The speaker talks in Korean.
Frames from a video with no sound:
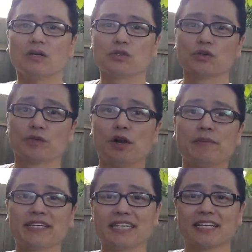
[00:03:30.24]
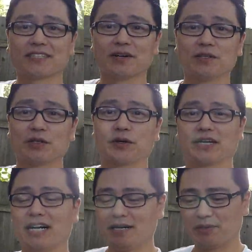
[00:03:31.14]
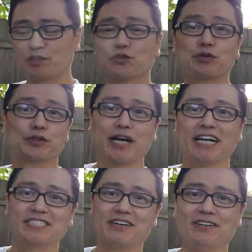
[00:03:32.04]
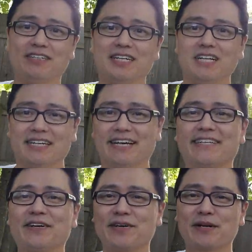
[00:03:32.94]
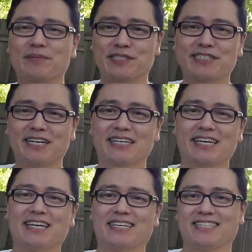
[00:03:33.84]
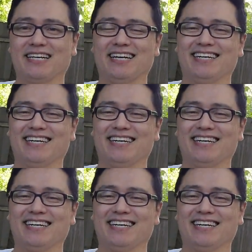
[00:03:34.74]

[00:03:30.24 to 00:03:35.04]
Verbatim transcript: 조금 열매를 따서 저희가 비중 조절을 하죠. 예, 그런 거랑 비슷하게 예.